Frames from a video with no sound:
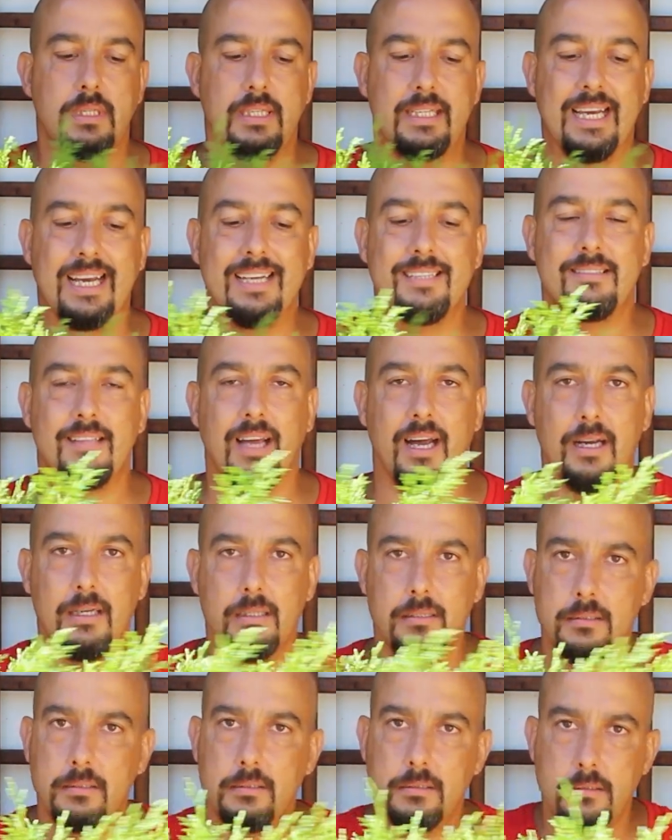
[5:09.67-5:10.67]
Ya
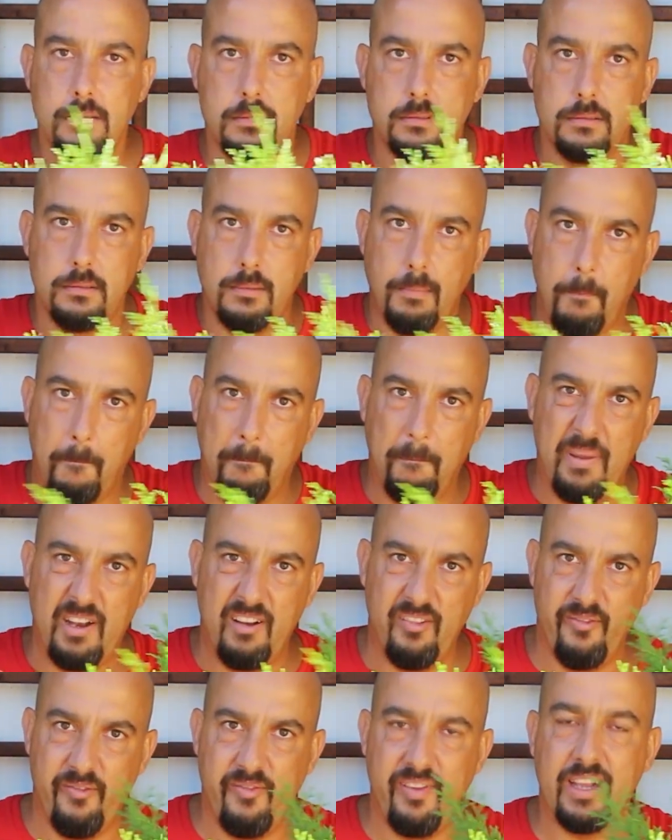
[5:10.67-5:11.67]
está.
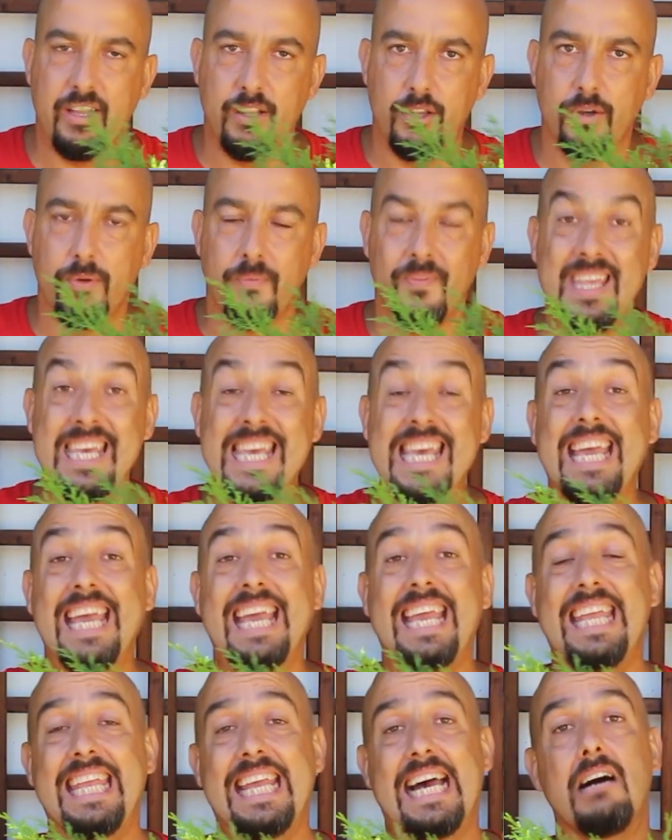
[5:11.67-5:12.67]
Perfecto.
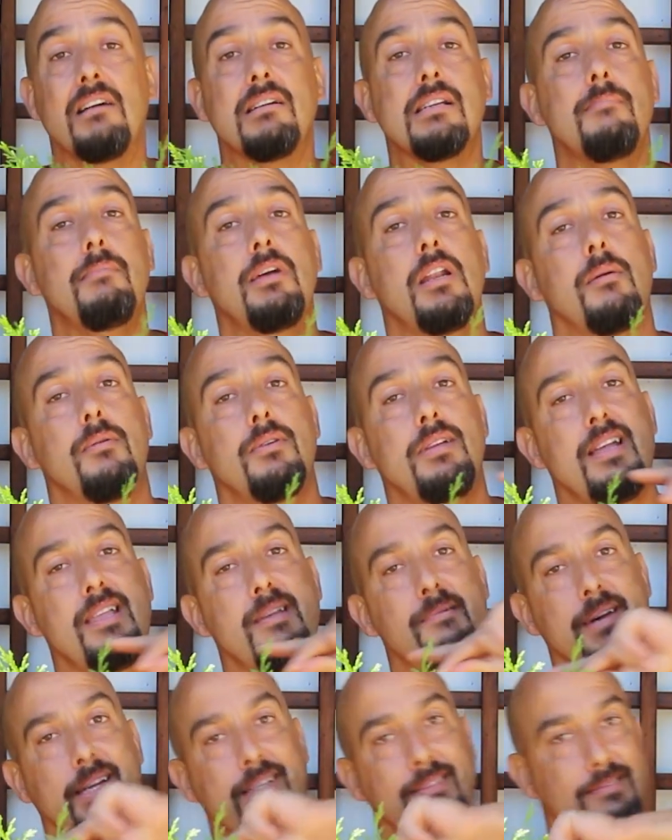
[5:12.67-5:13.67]
Y ahora me lo voy a
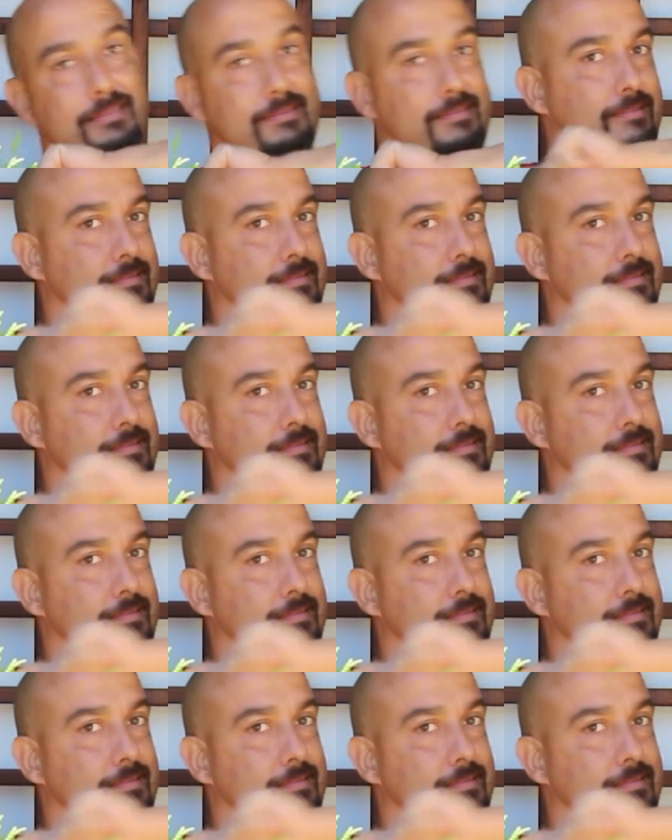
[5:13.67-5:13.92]
llevar...